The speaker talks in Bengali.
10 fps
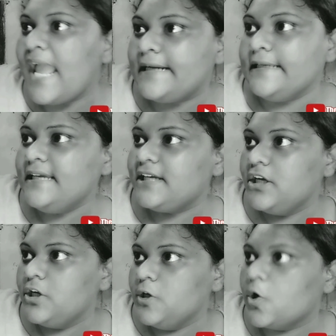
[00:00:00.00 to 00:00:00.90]
হ্যাঁ রে
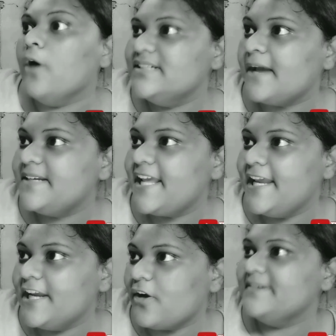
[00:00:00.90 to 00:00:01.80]
কবে যাবি রে
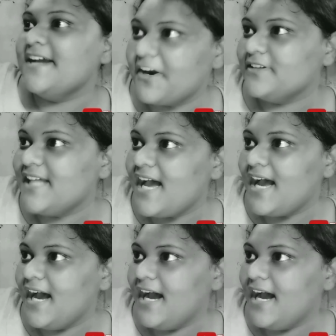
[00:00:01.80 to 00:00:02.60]
কবে যাওয়ার কথা